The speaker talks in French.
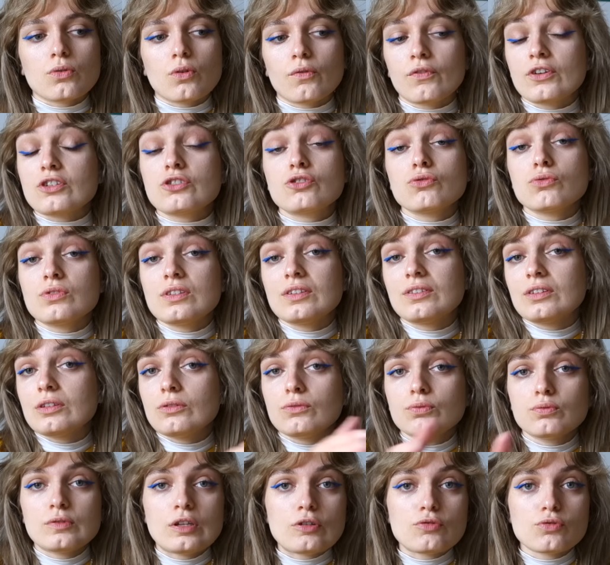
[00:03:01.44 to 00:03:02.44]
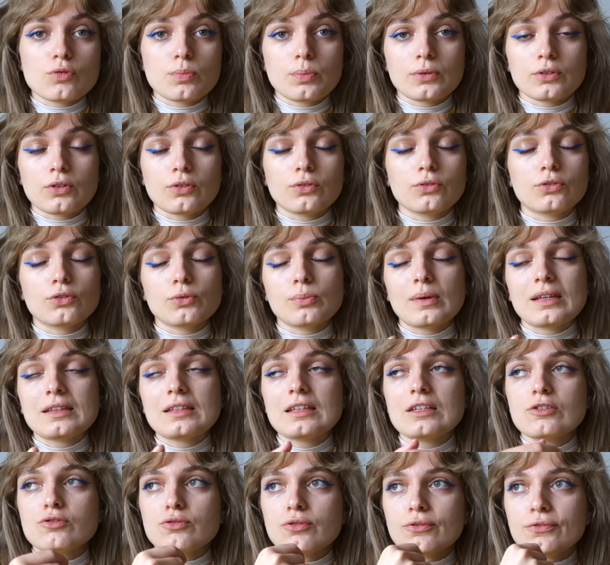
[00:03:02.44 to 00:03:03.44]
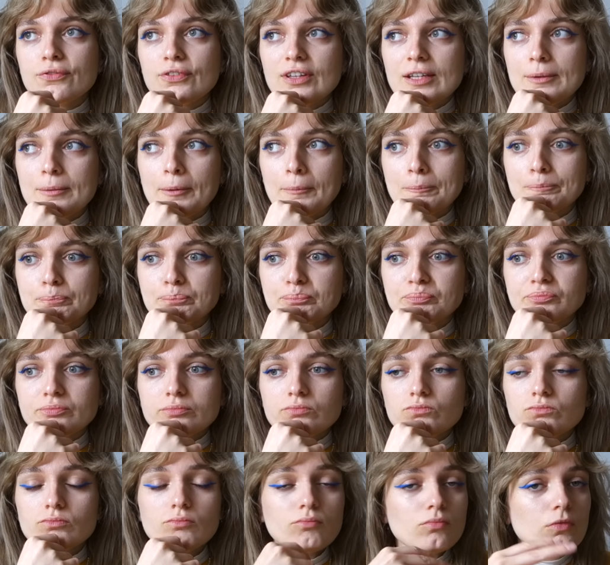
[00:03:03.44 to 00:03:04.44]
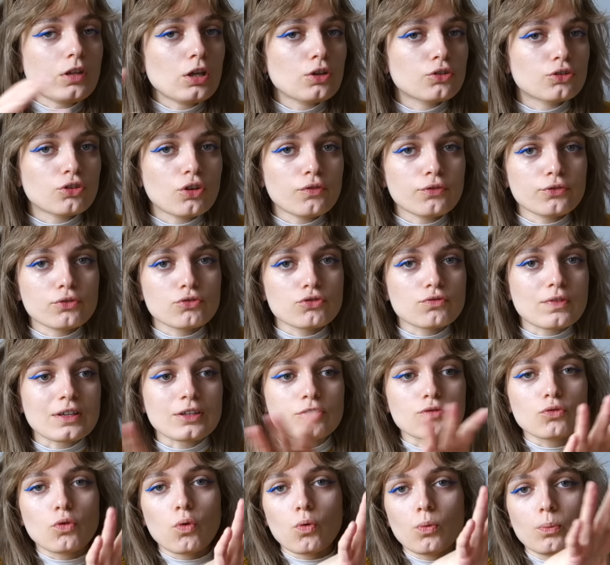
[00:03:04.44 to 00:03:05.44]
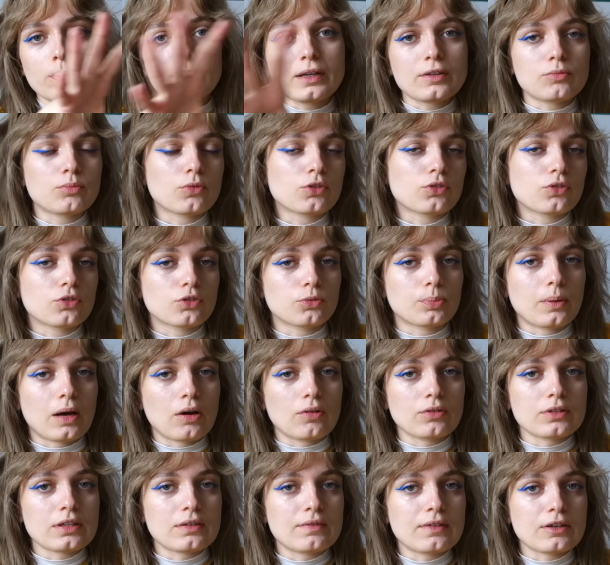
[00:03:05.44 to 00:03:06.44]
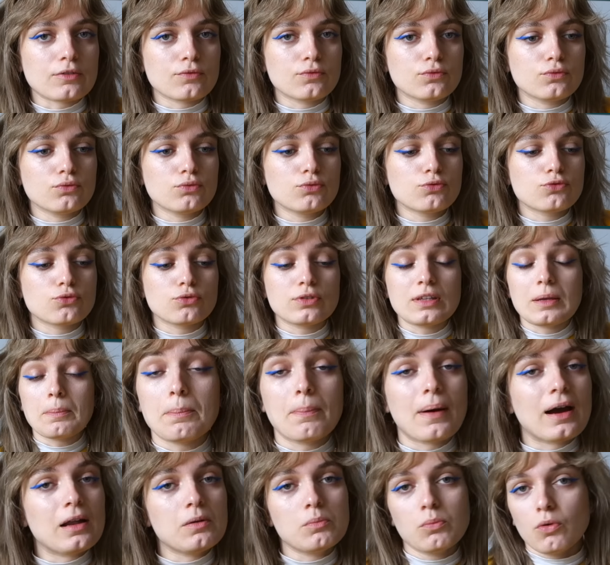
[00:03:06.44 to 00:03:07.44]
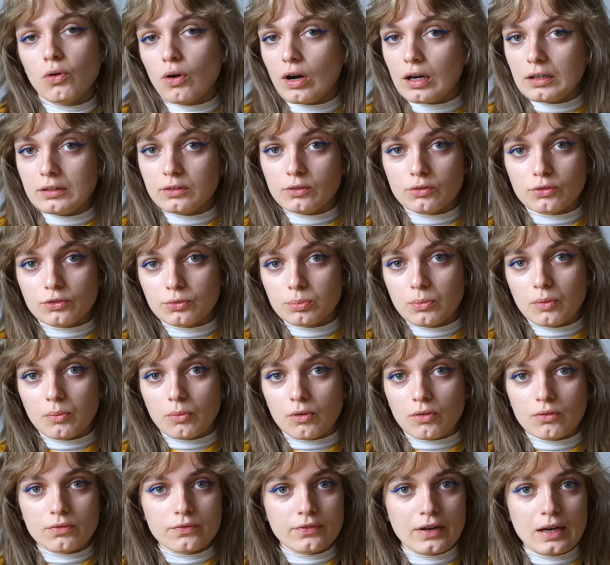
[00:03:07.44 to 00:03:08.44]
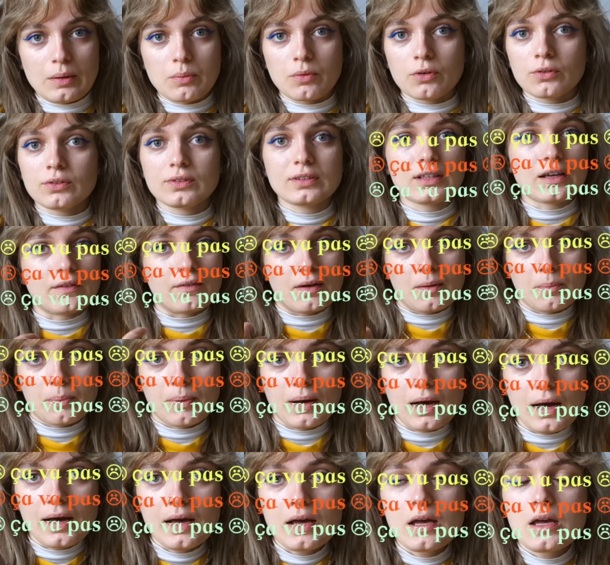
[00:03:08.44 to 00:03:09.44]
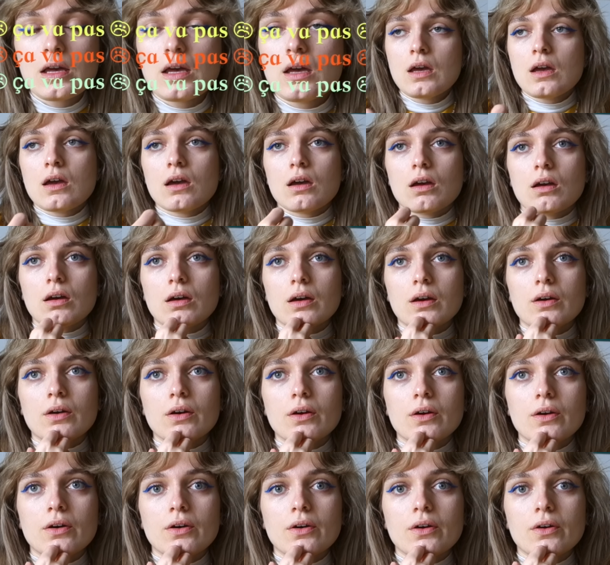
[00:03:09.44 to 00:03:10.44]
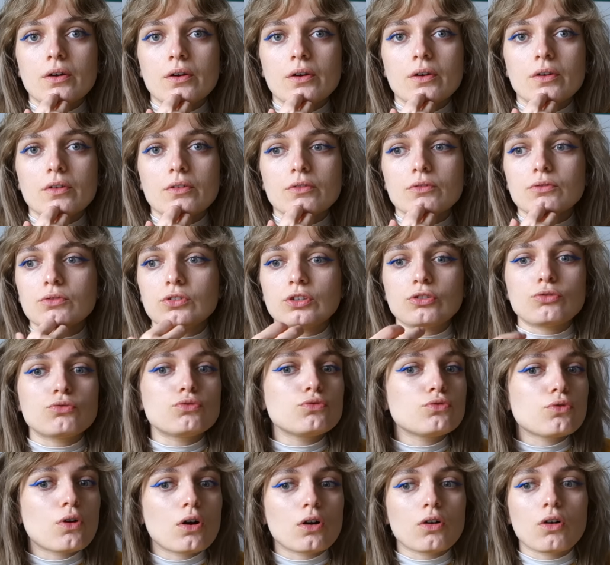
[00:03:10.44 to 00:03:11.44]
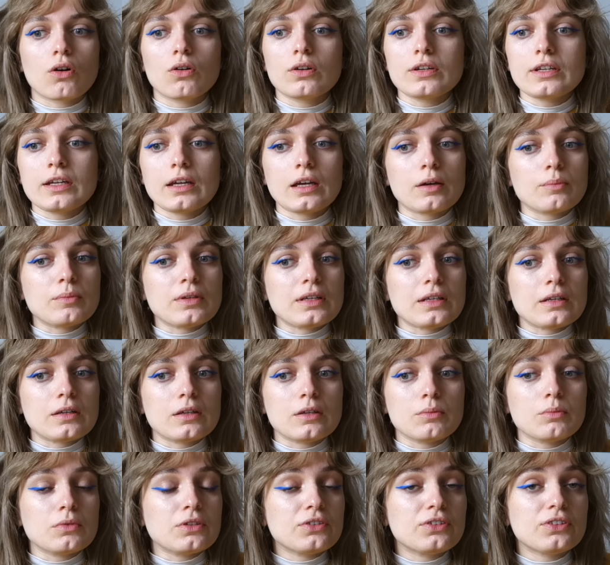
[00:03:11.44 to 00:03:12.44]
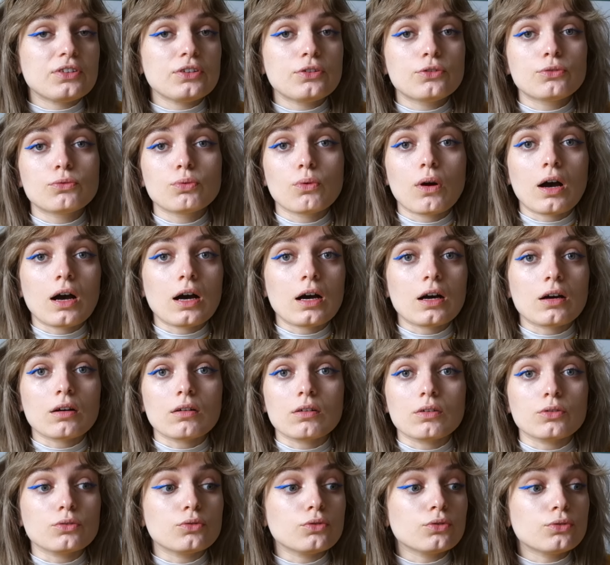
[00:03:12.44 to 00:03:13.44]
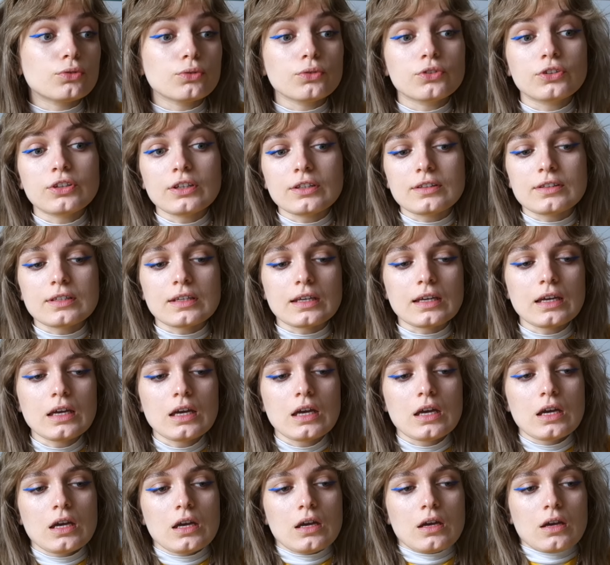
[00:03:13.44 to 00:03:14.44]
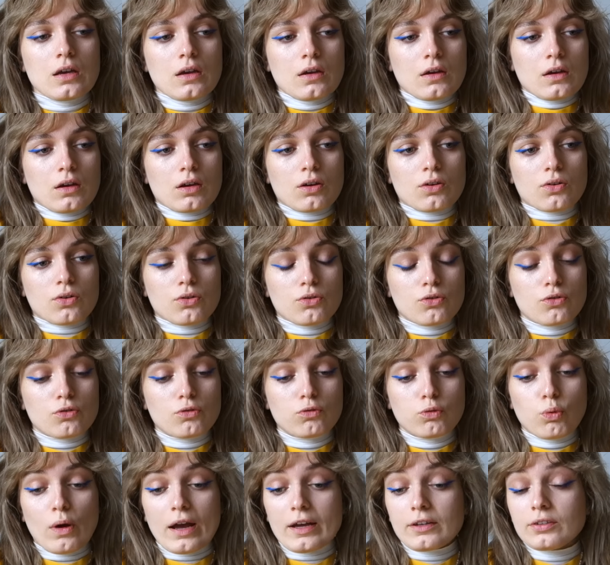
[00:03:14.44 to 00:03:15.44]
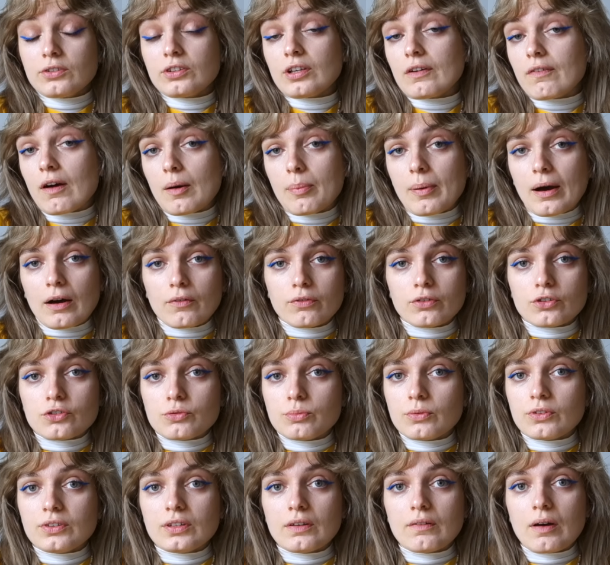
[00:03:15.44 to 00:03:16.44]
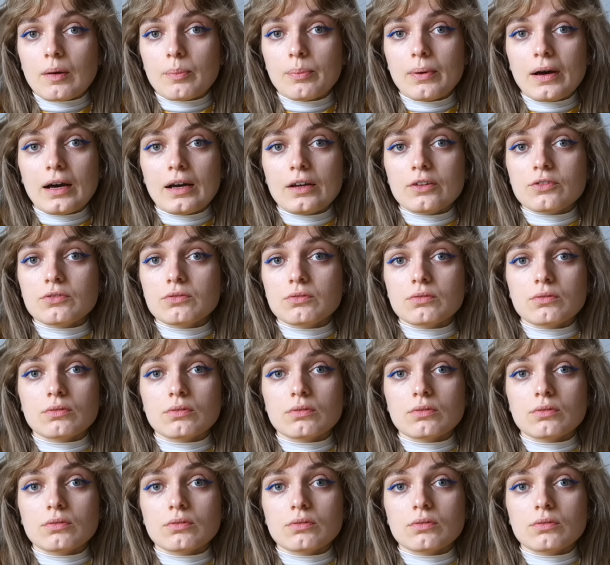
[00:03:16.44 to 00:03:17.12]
en fait, je dessine tous les jours pendant une semaine et je filme. Sauf que je vais être complètement transparente avec vous, je n'ai pas le moral en ce moment. Vraiment, ça va pas. Euh, c'est toujours encore lié à mes, histoires euh, de société. Euh, ouais, ça va pas. Franchement, ça va pas. Je,